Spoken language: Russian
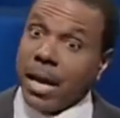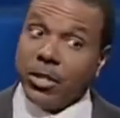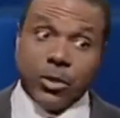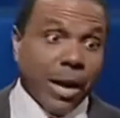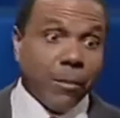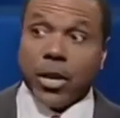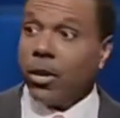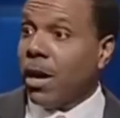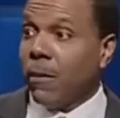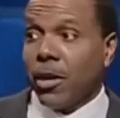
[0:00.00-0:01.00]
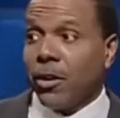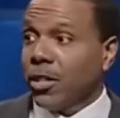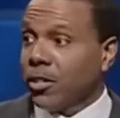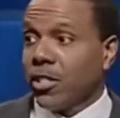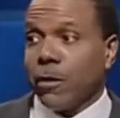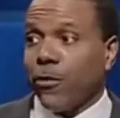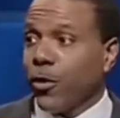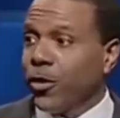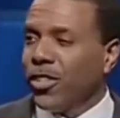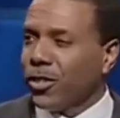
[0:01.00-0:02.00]
Я пойду на шаг дальше.
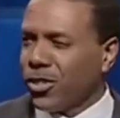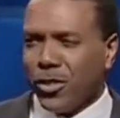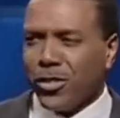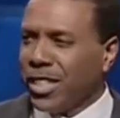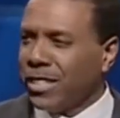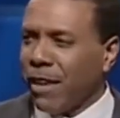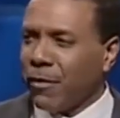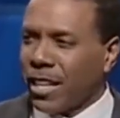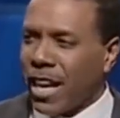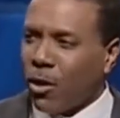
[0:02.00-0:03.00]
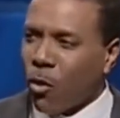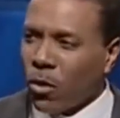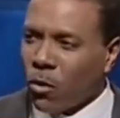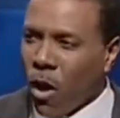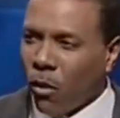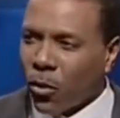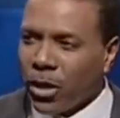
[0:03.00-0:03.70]
С некоторыми вещами надо быть осторожным.